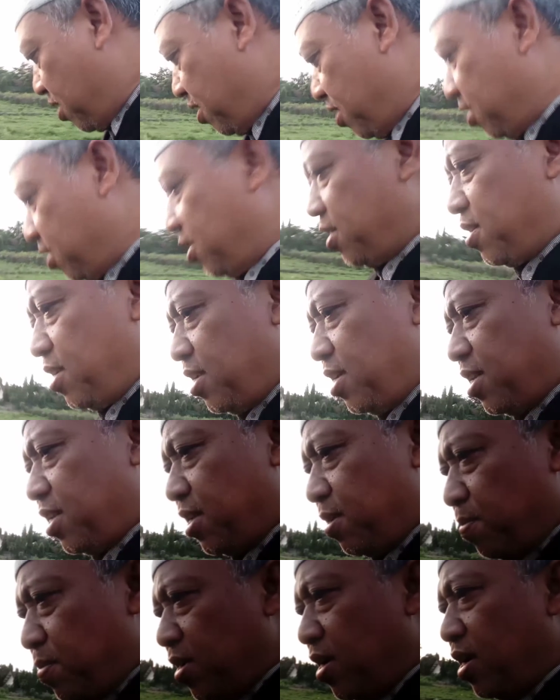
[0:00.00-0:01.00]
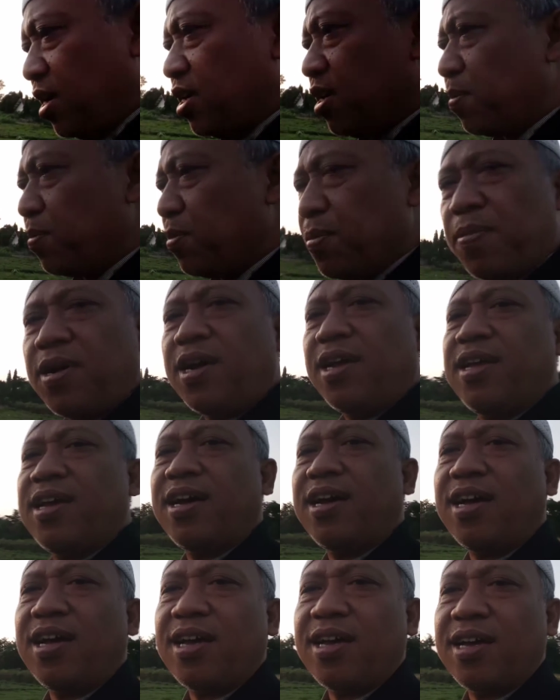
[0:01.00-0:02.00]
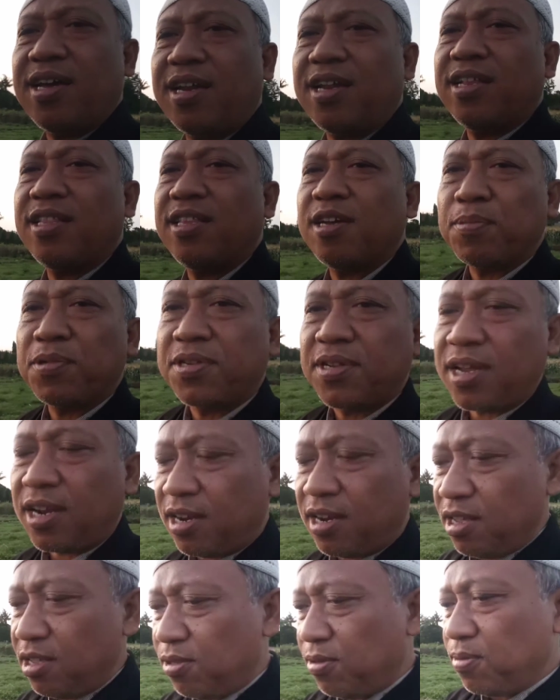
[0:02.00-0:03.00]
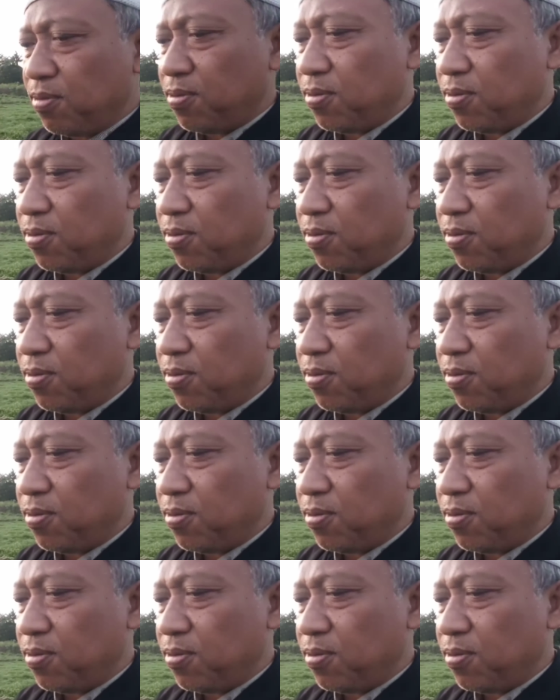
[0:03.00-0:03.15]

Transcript: diri sendiri menghadapi bahaya akhirat yang besar itu